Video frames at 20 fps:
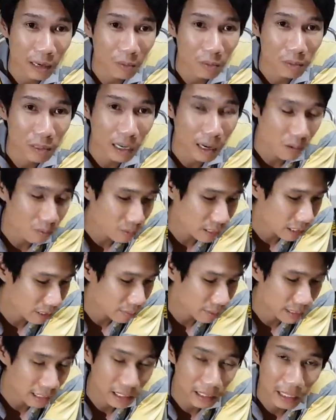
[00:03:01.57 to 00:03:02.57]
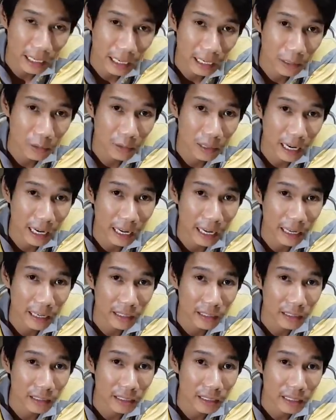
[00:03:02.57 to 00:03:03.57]
trong cái ống khi mà từ heo ra
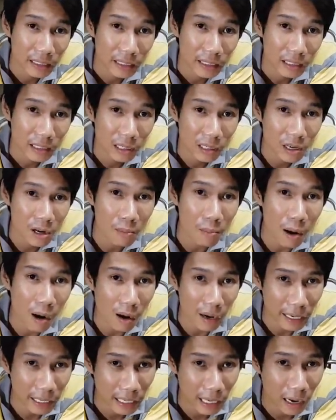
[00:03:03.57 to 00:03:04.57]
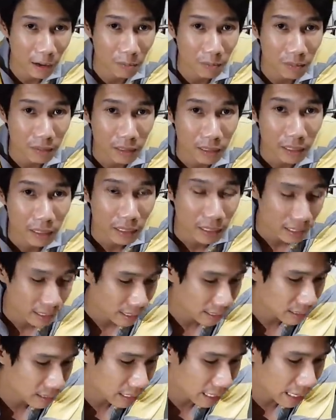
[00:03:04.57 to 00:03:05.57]
nó có bọt hay không
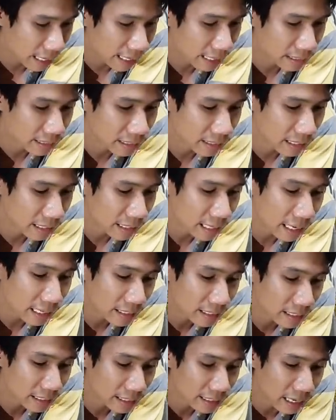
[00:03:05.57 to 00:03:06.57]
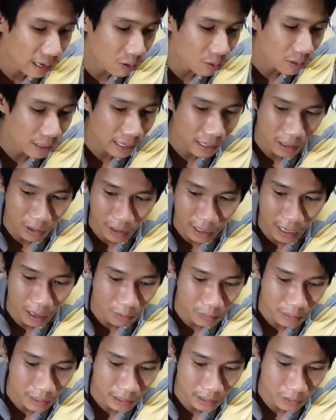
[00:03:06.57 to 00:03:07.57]
cái thứ hai nữa là để khi dầu ra khỏi
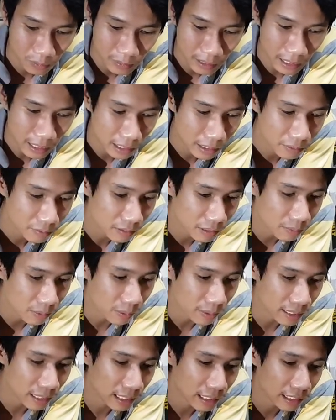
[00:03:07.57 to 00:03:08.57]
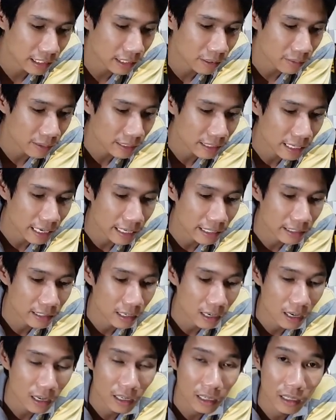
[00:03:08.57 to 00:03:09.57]
ống thì chúng ta hứng vào một cái ly hoặc cái chai gì
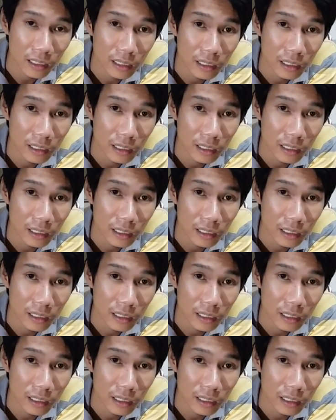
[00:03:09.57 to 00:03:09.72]
đó